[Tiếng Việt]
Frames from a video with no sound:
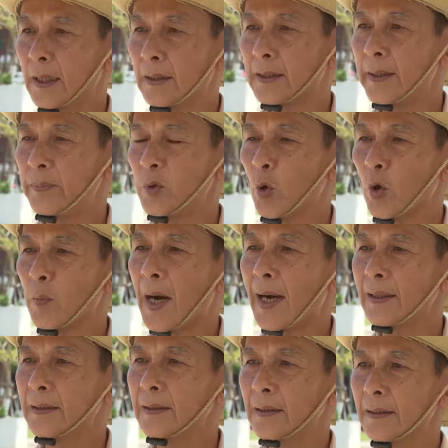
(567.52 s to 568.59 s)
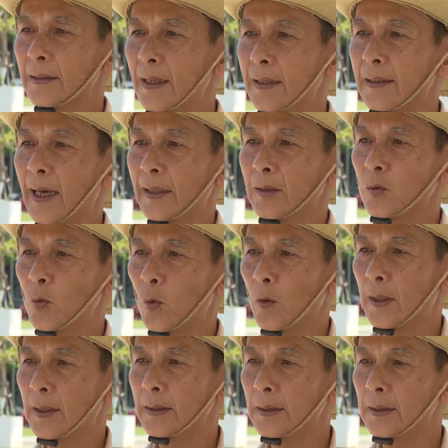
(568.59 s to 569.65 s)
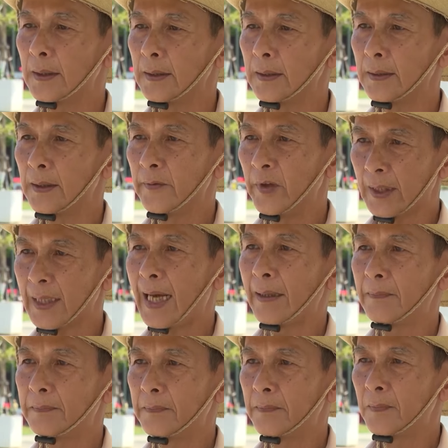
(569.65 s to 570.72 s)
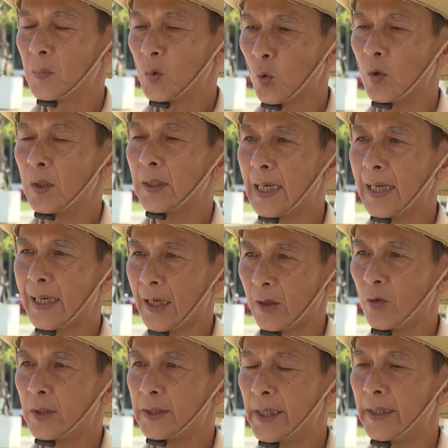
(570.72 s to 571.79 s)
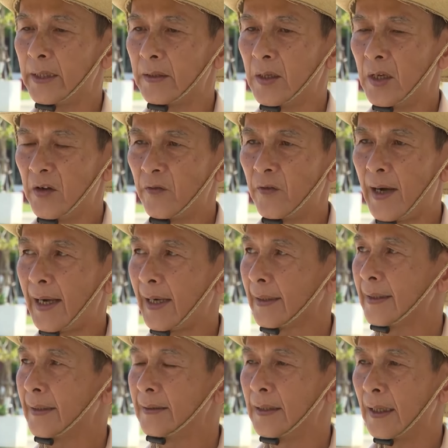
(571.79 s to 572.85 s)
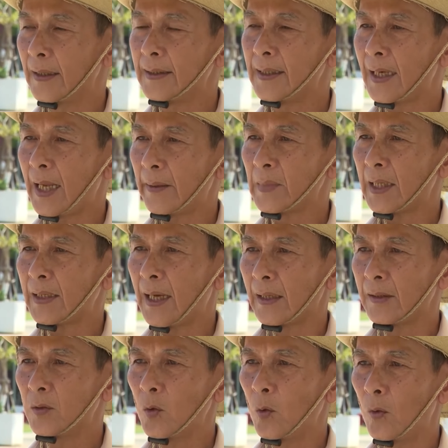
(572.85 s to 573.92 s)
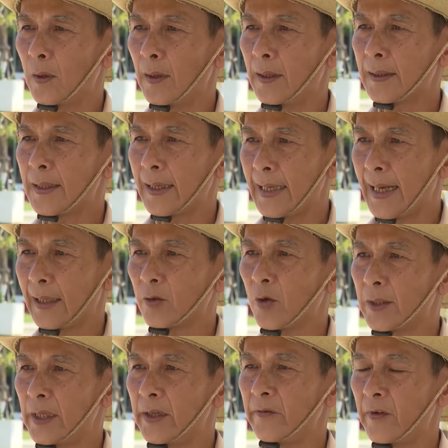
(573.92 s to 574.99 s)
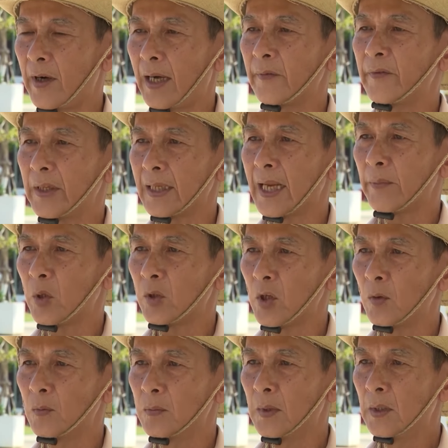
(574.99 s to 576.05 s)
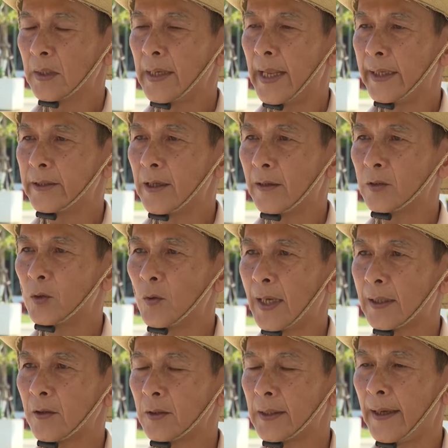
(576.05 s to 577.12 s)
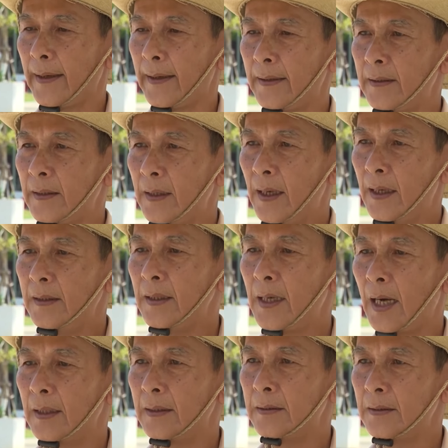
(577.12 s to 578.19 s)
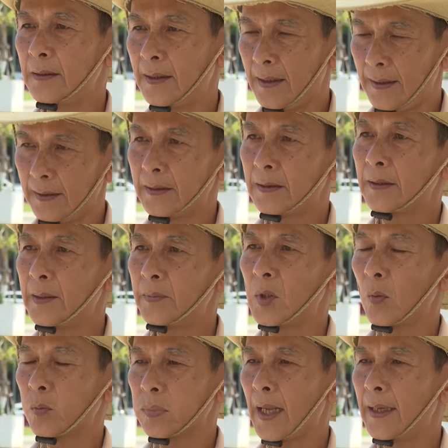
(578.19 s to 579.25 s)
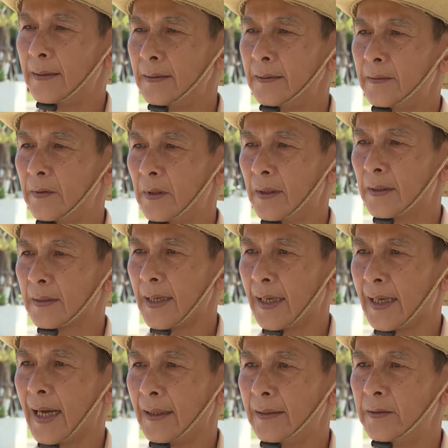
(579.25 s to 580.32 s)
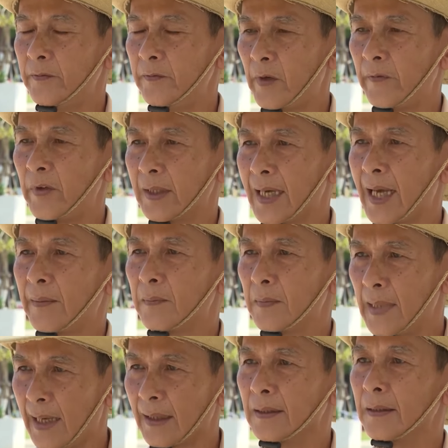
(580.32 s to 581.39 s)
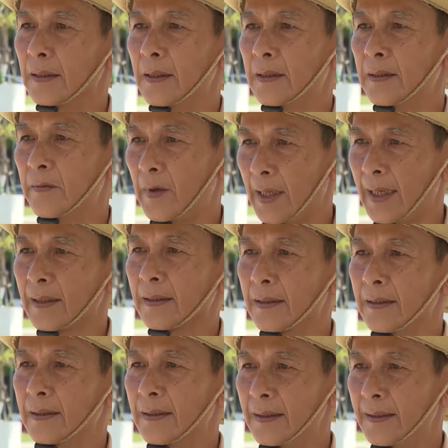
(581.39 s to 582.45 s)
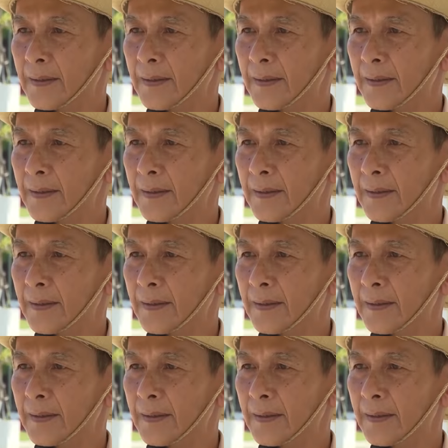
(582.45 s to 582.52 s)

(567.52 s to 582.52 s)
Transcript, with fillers: Trực tiếp truyền bá được cái hình ảnh của người Việt Nam của người Đà Nẵng nói riêng và cái những cái danh lam thắng cảnh của Đà Nẵng nói riêng và Việt Nam nói chung để cho du khách có thể hứng khởi tiếp tục đến ờ, Đà Nẵng và Việt Nam lần nữa và lần nữa.